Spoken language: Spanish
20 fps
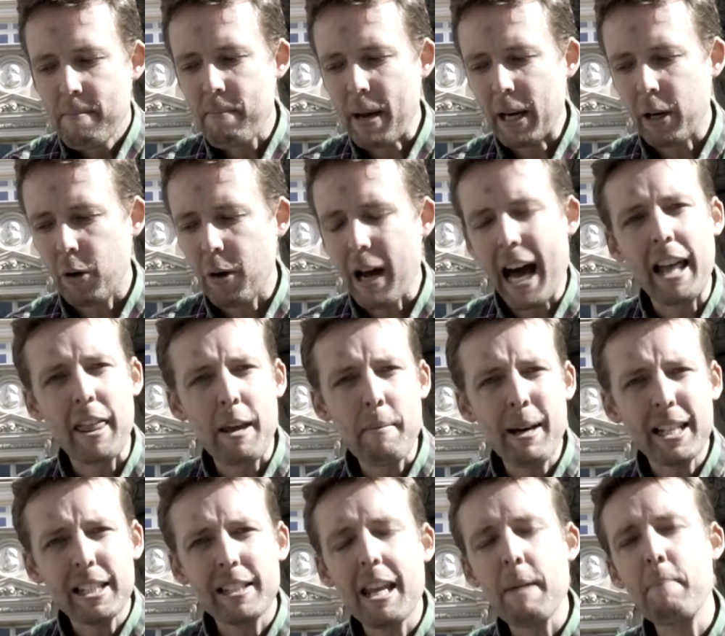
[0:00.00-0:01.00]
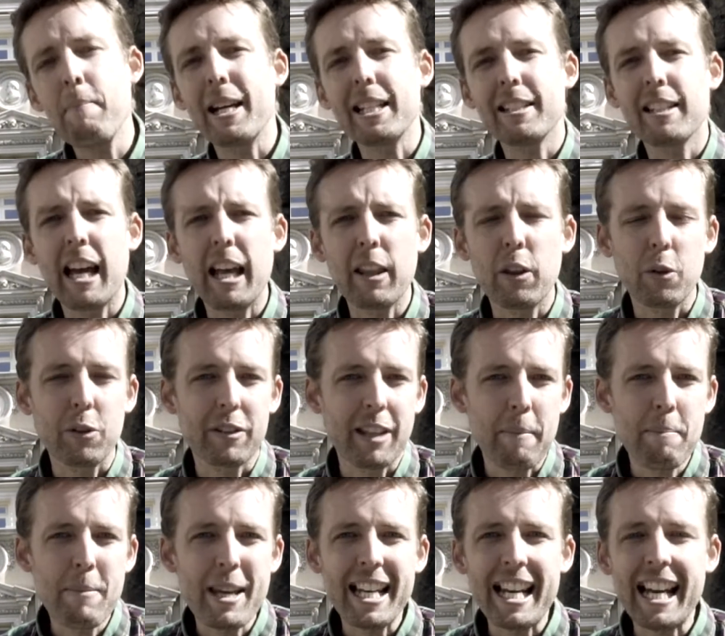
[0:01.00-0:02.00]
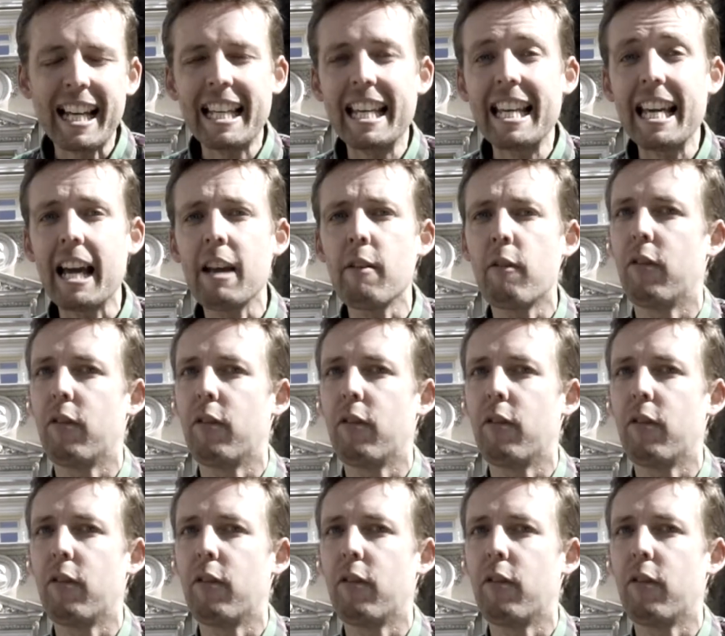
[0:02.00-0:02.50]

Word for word: Pero además de pasado, también aquí hay